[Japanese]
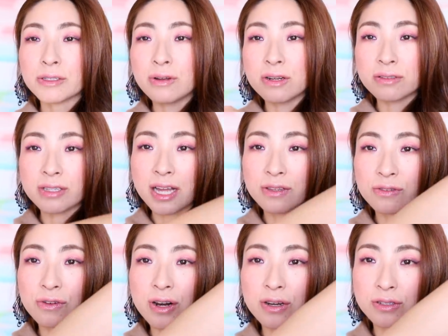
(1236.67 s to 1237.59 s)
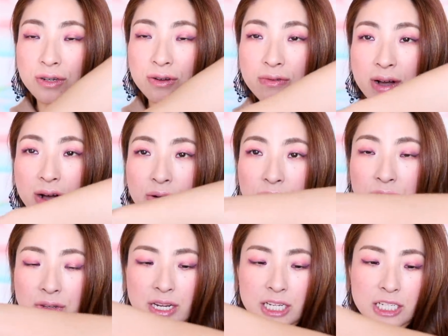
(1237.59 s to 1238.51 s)
パトリクターのコレクションは本
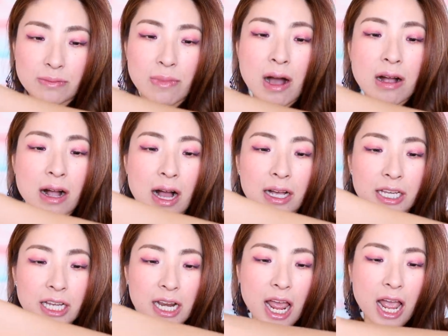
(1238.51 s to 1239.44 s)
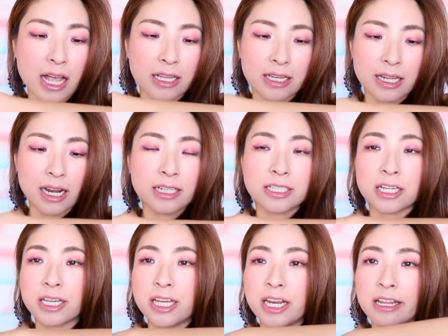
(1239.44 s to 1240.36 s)
当にねシマー感綺麗綺麗っ
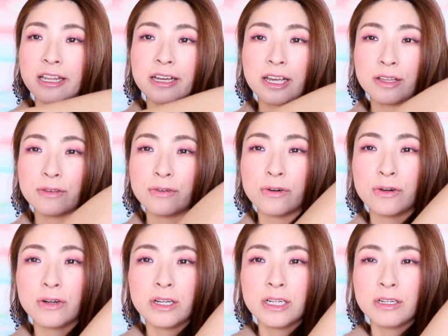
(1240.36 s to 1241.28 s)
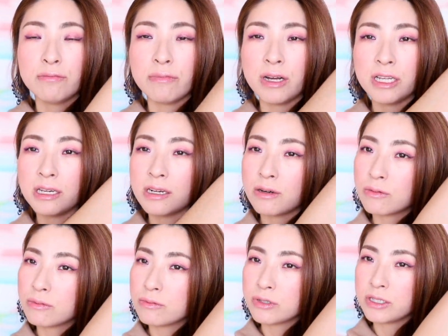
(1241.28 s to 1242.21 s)
ちゃ綺麗だけどまあなんか
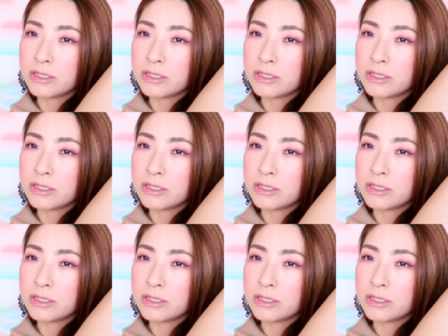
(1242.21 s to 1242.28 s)
こ